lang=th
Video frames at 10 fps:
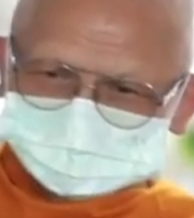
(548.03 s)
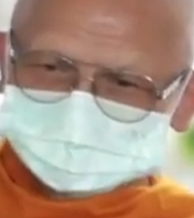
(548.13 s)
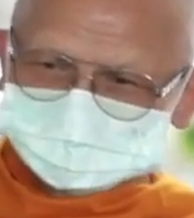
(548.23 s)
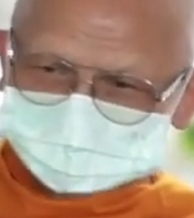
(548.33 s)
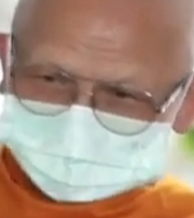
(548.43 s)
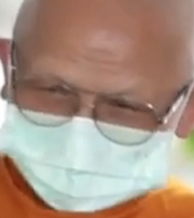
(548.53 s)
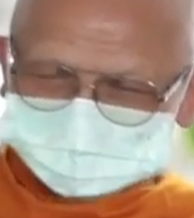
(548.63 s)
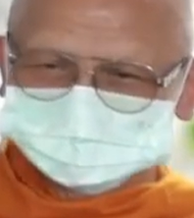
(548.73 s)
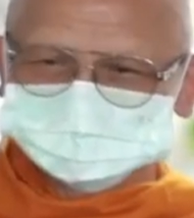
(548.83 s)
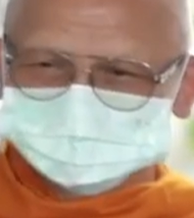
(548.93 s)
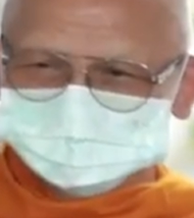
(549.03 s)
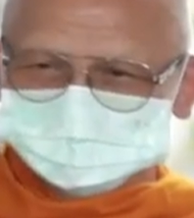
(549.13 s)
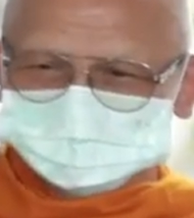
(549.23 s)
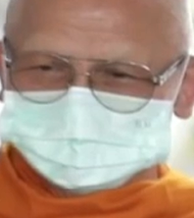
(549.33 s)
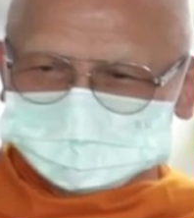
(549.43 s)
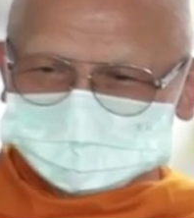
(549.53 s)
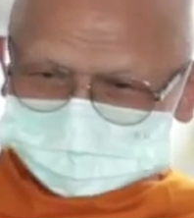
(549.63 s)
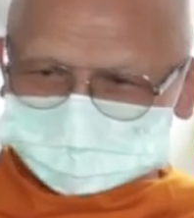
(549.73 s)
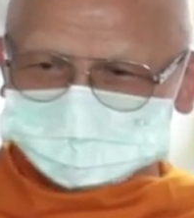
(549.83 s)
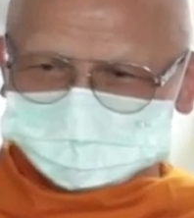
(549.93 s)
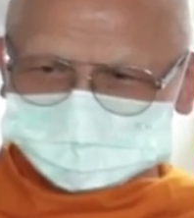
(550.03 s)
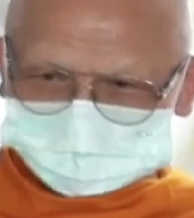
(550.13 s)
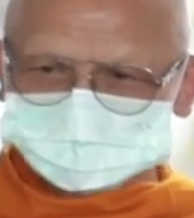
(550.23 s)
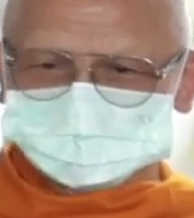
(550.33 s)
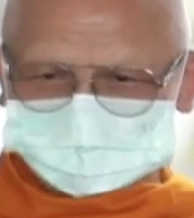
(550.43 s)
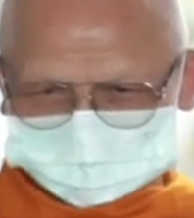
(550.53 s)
นคืออะไร ที่ใจเรา มันคืออะไร